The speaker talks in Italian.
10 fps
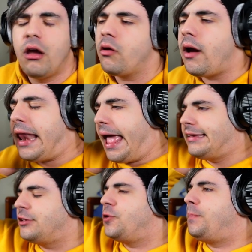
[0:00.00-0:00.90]
Qual è
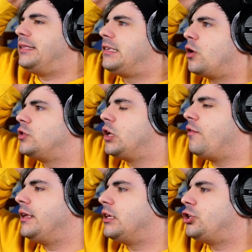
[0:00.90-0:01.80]

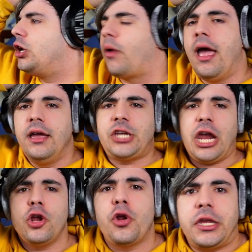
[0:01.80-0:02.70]
SCP-0025? Cioè,
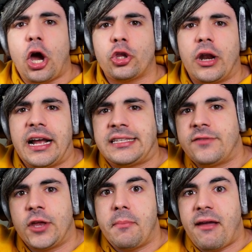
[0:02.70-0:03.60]
io non ricordo, ragazzi,
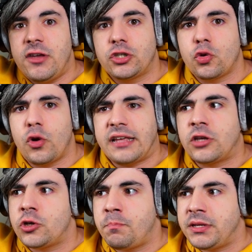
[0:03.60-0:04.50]
di aver mai visto un
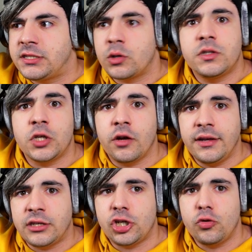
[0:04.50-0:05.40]

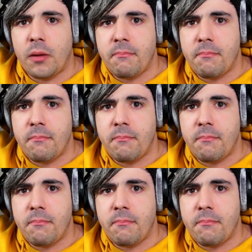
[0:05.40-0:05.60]
SCP-0025 in